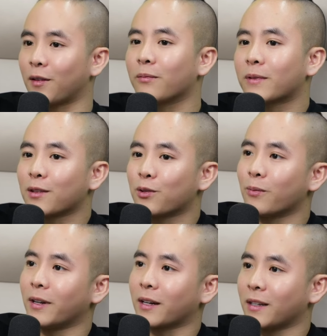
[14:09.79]
nhưng không
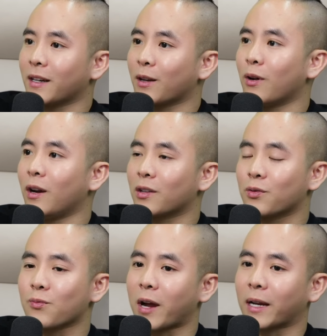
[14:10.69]
tận dụng được những cái nguồn
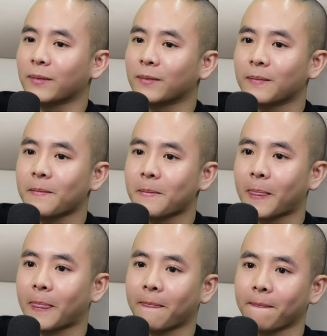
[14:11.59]
lực xung quanh
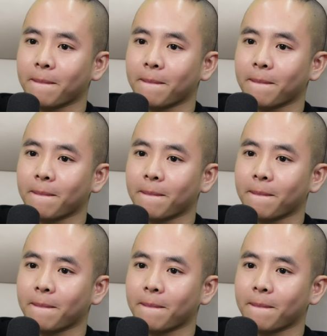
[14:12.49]
cảm ơn